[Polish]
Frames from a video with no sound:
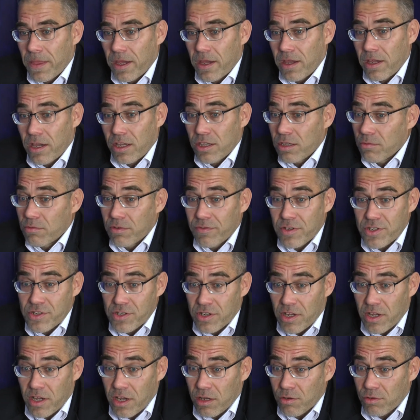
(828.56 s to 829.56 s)
E, ja nie mówię,
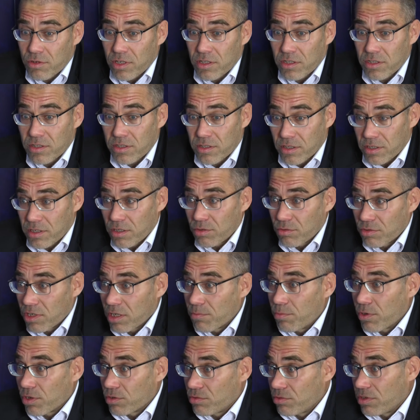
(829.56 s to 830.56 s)
że akurat
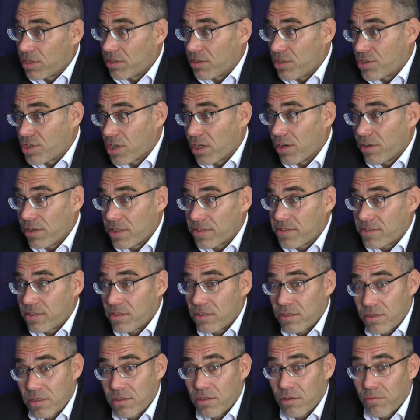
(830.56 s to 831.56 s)
kierunek portu lotniczego jest
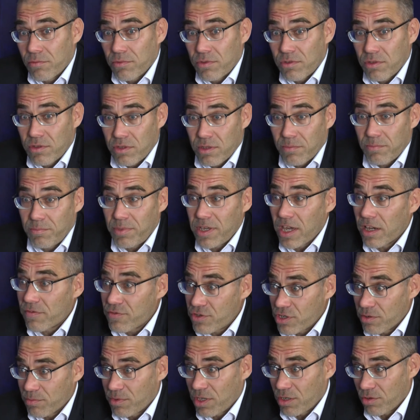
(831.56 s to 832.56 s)
tą, tym
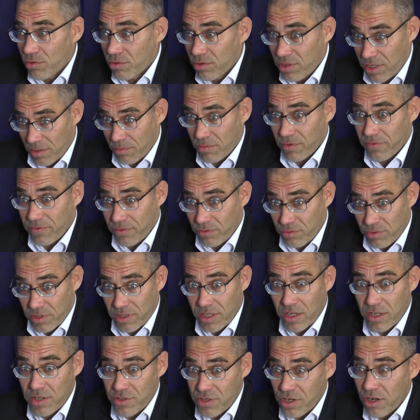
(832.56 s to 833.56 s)
pierwszym kierunkiem, w
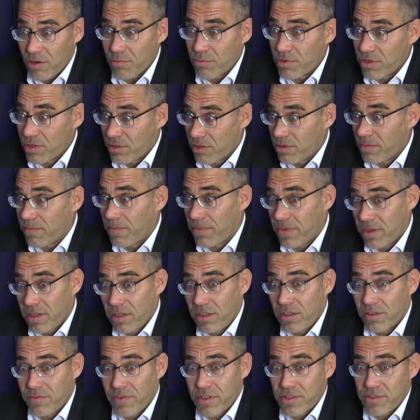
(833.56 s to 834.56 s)
który należałoby
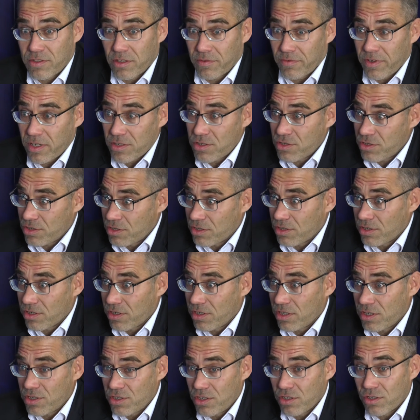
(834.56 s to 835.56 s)
inwestować,
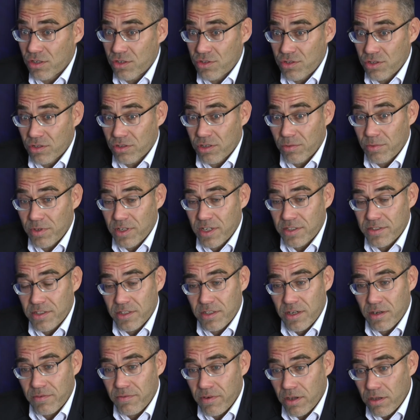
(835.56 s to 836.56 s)
e, jeśli chodzi o
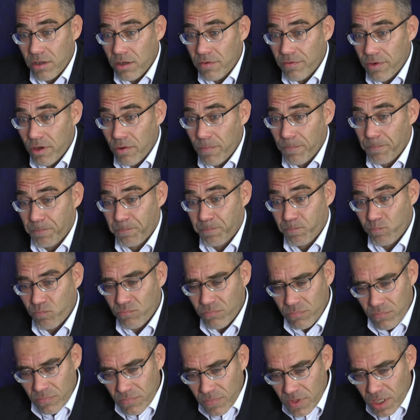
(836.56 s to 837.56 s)
komunikację tramwajową
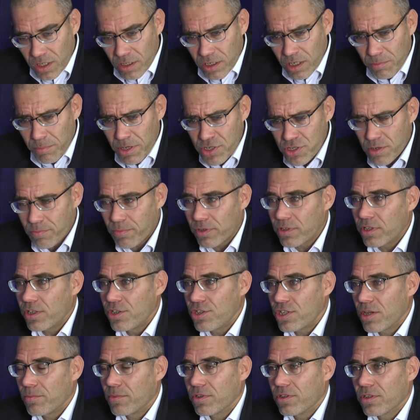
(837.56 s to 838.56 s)
Chyba, że
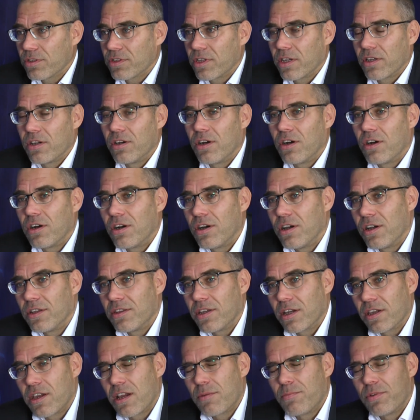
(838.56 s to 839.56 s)
podejdziemy do tego,
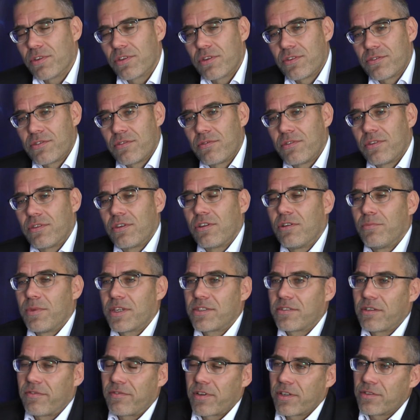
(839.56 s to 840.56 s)
e, tak jak podchodzą do tego
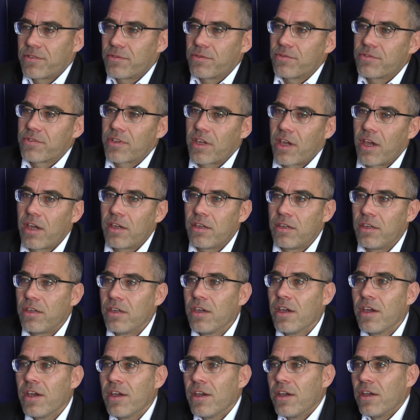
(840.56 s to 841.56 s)
miasta francuskie
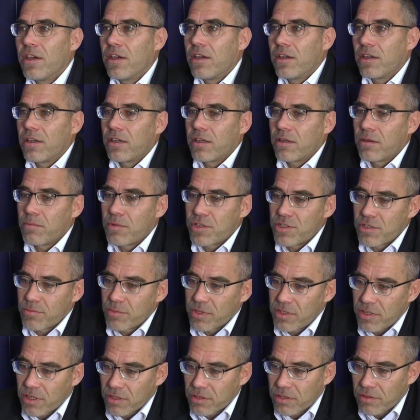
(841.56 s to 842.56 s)
i e,
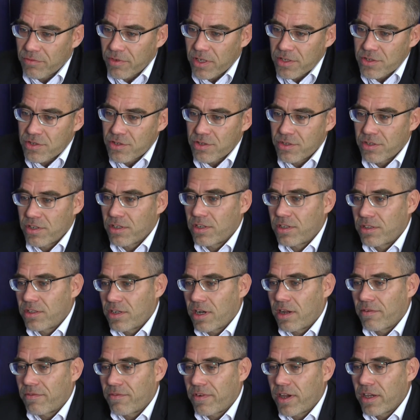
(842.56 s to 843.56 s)
będziemy traktować e,
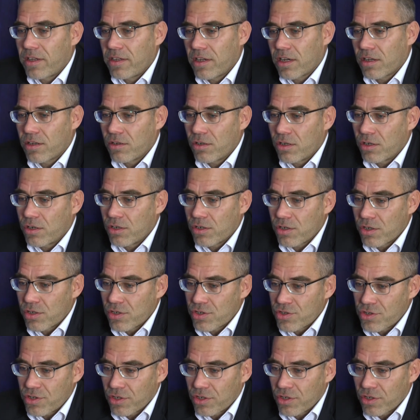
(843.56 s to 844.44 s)
tramwaj jako